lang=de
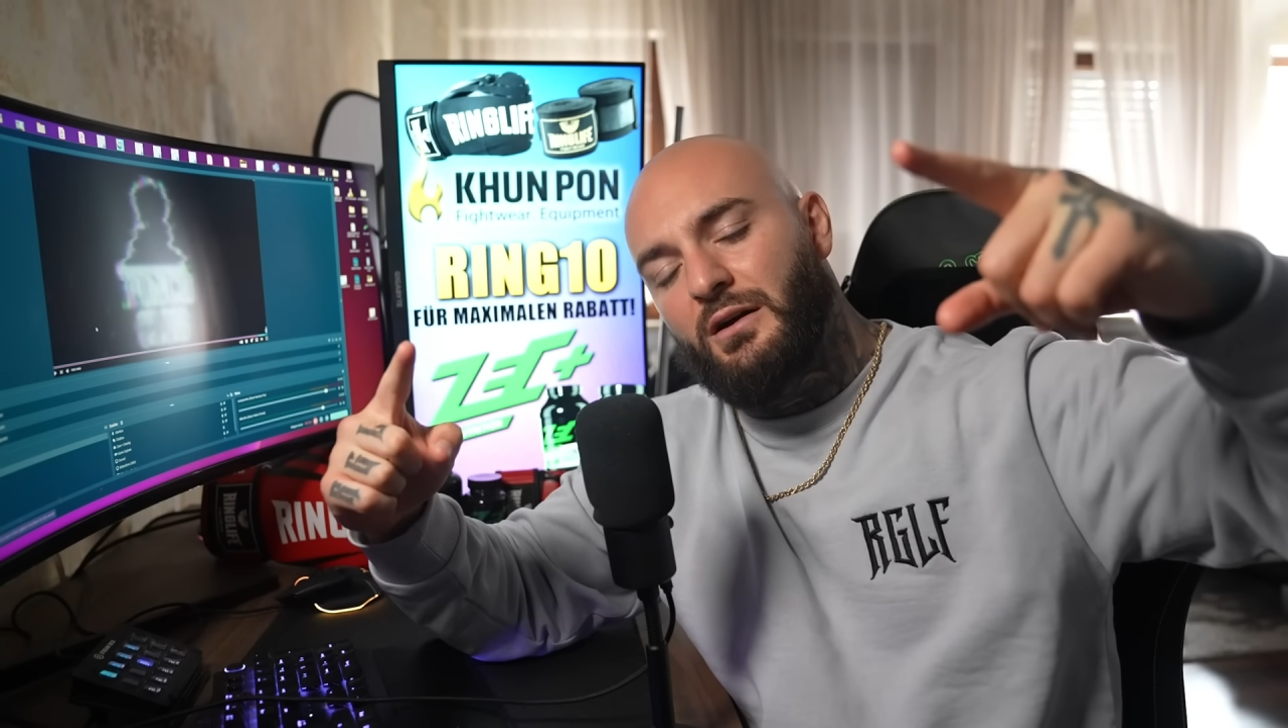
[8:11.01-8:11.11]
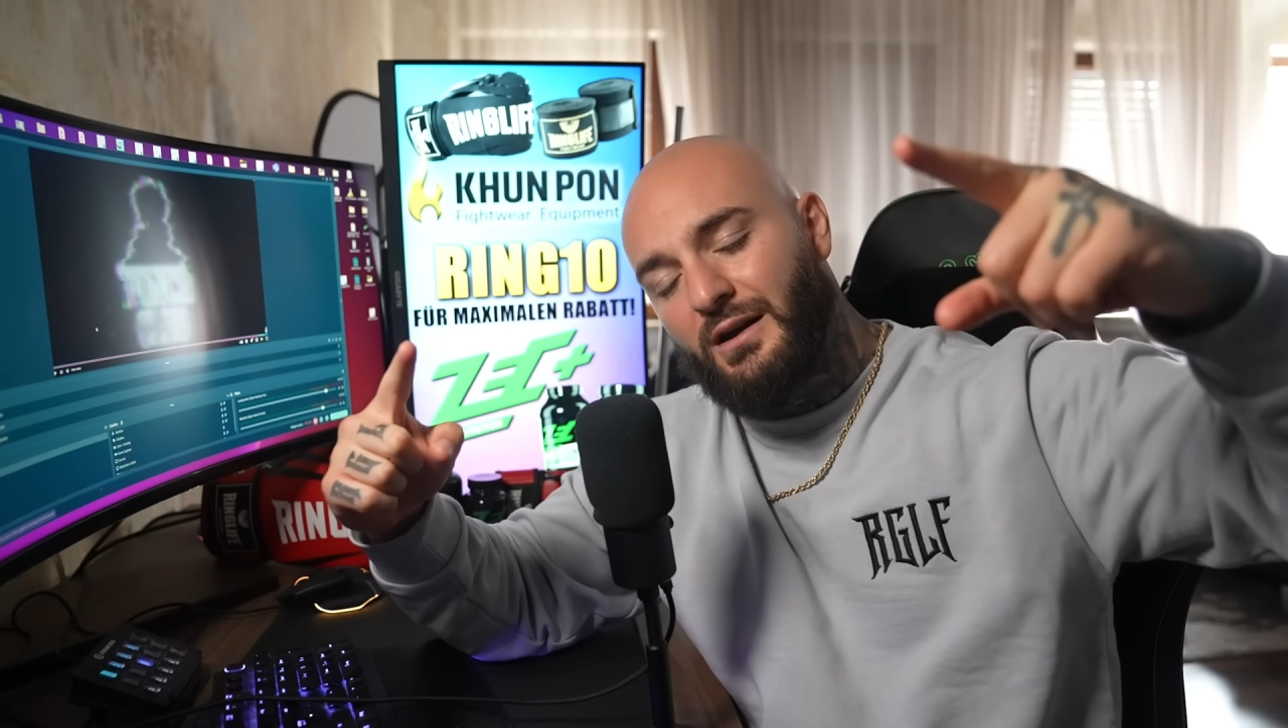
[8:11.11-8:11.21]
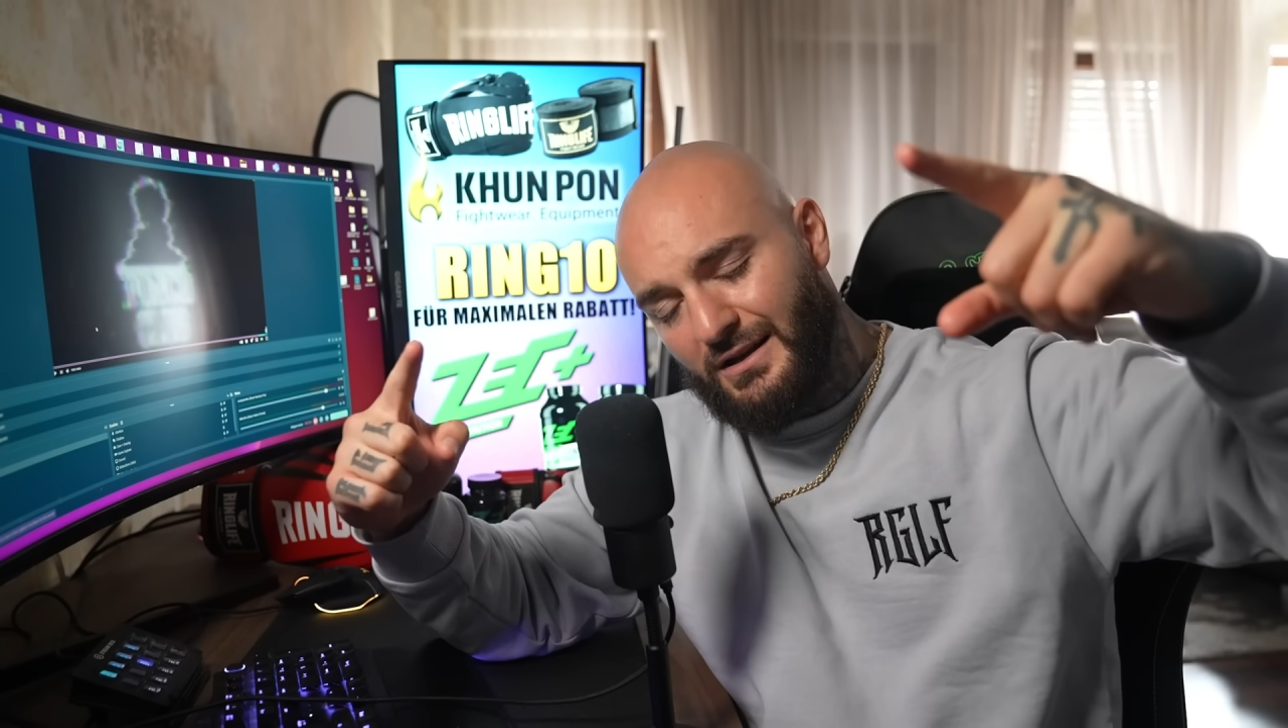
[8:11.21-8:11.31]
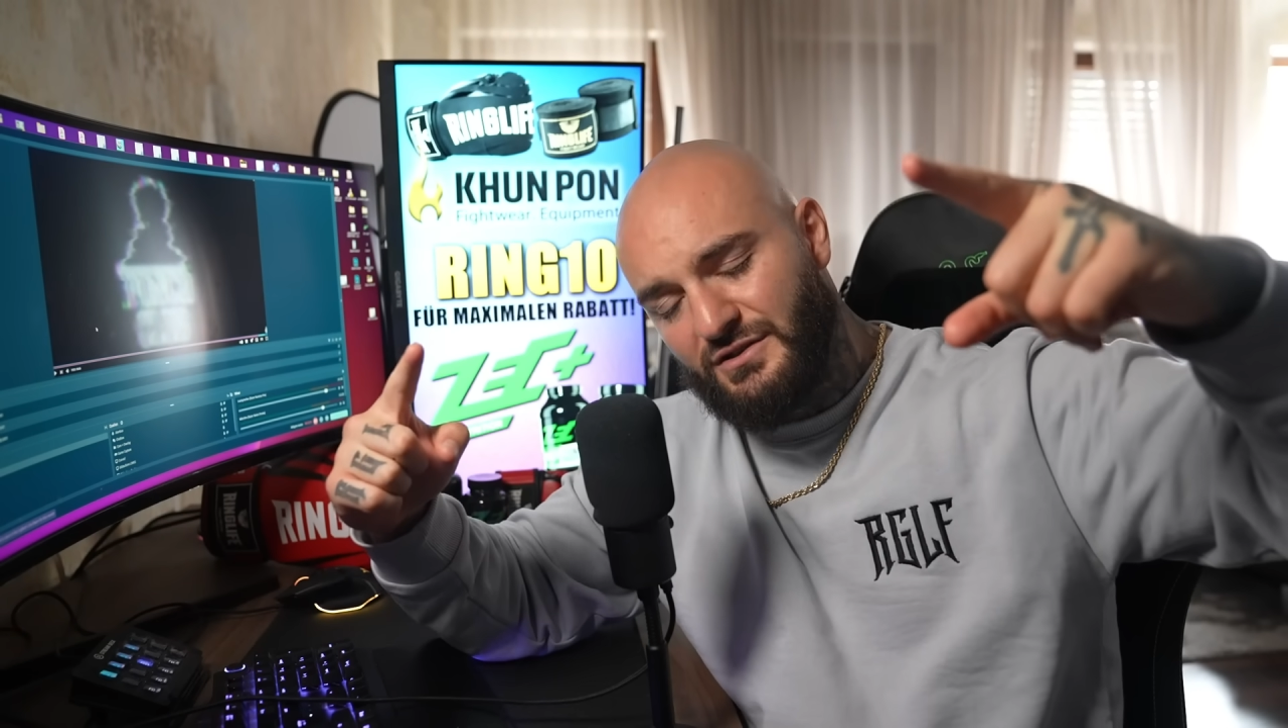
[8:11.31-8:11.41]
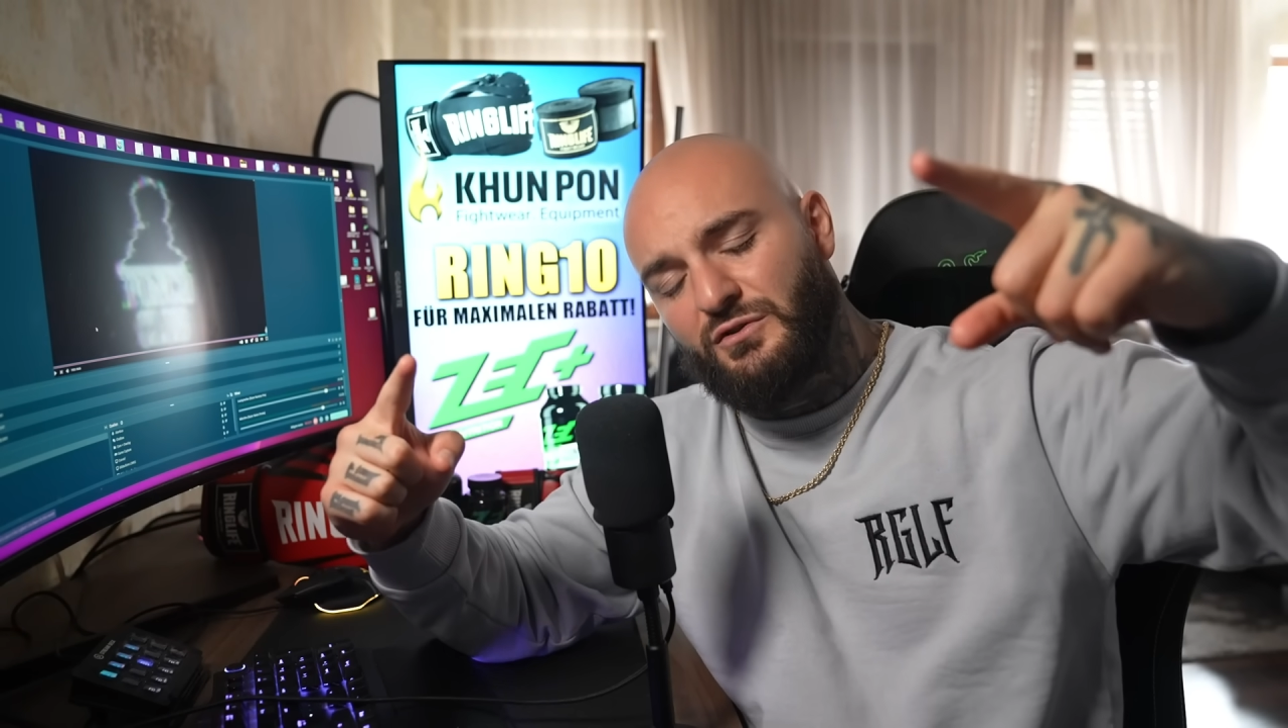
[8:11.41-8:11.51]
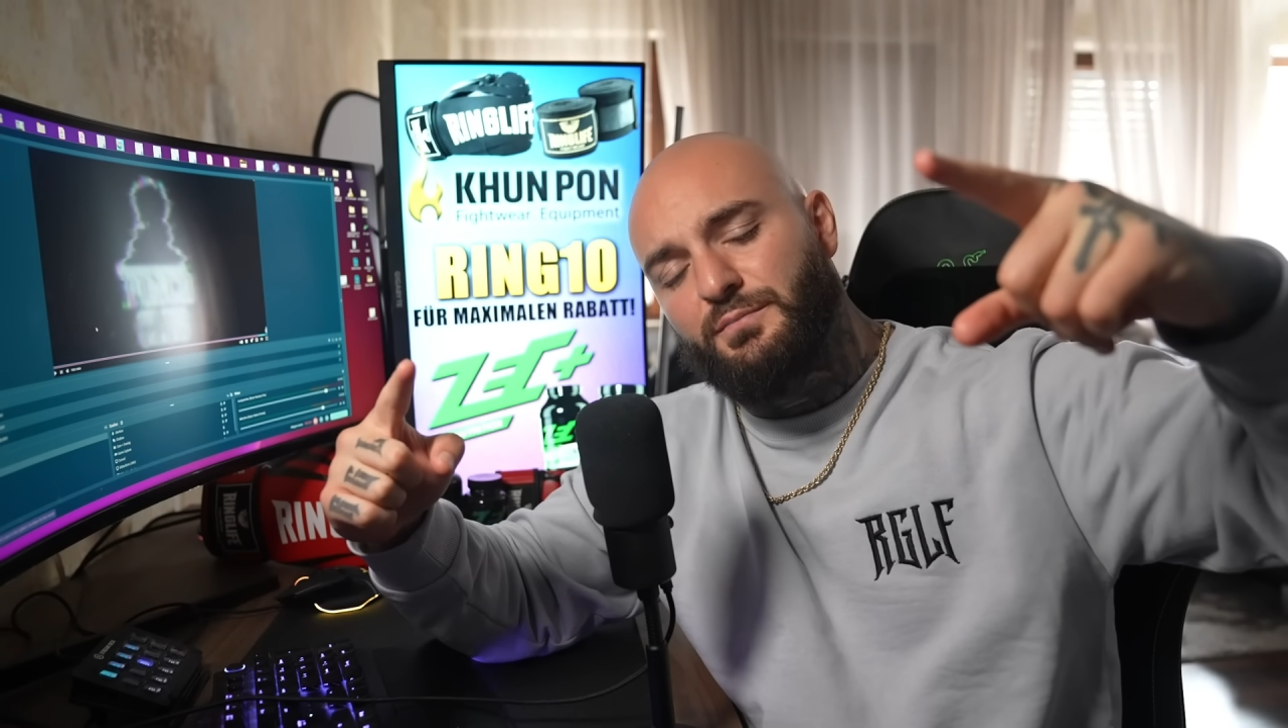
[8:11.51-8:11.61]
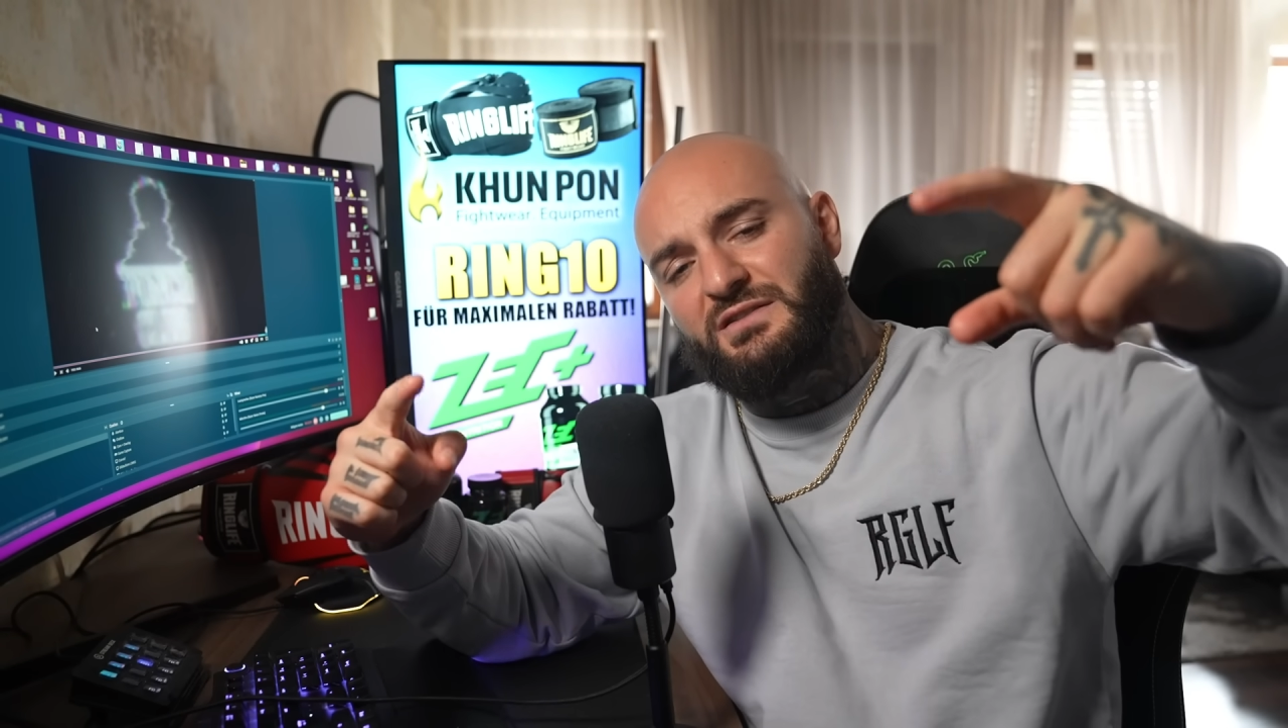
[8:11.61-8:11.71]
alle gesund,